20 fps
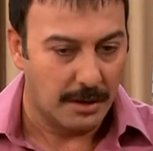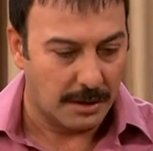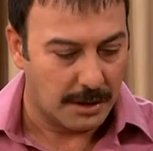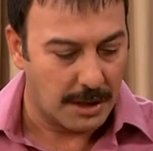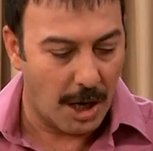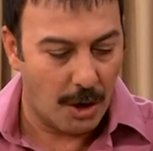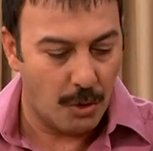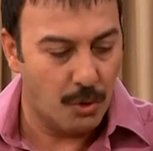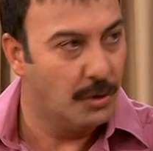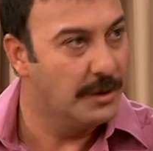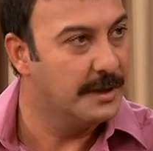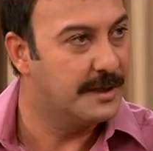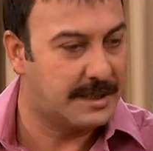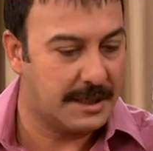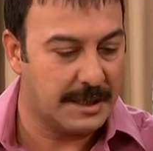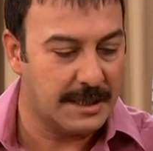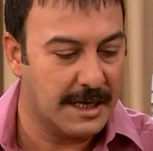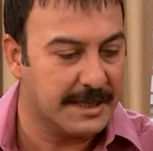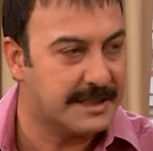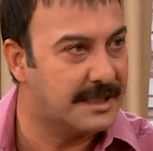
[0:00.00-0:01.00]
Ya Hulusi
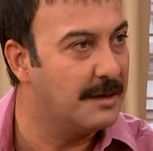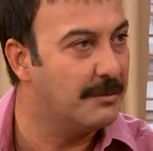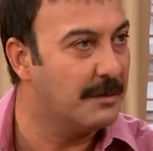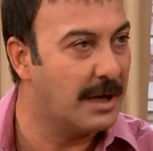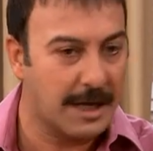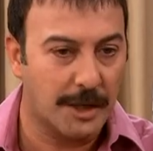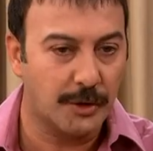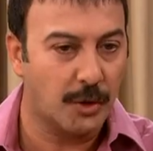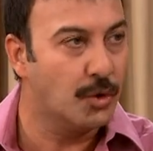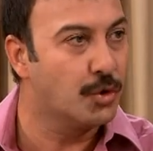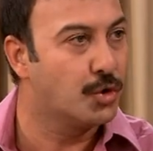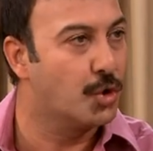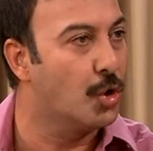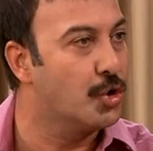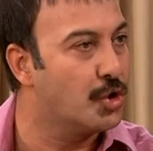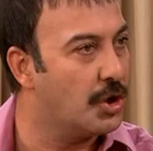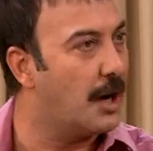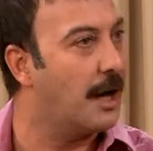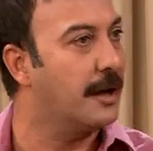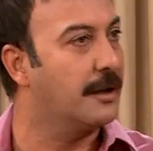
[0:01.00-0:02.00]
ya Simge ya da onun
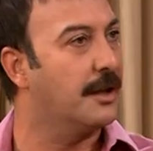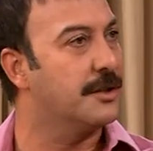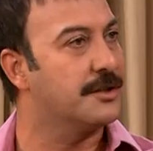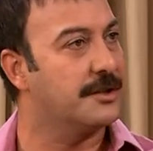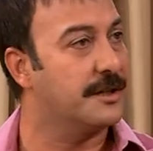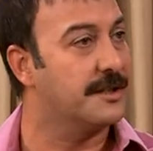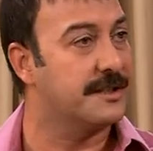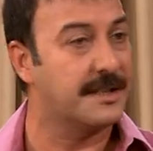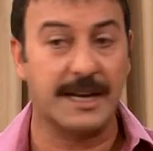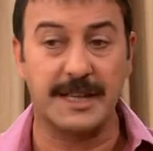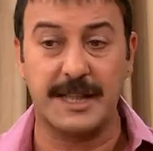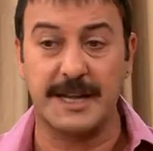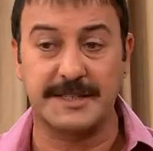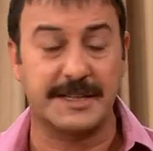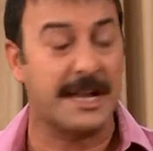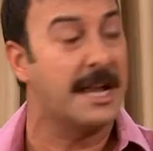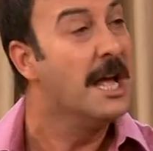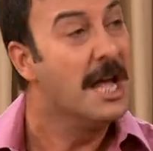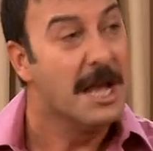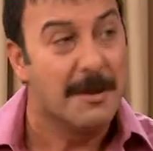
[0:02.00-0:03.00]
Concan arkadaşları
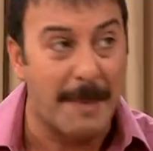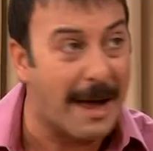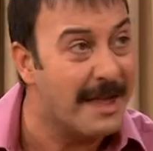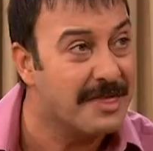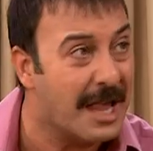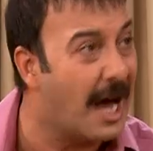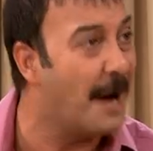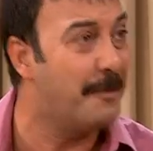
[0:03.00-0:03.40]
seyrederse ben ne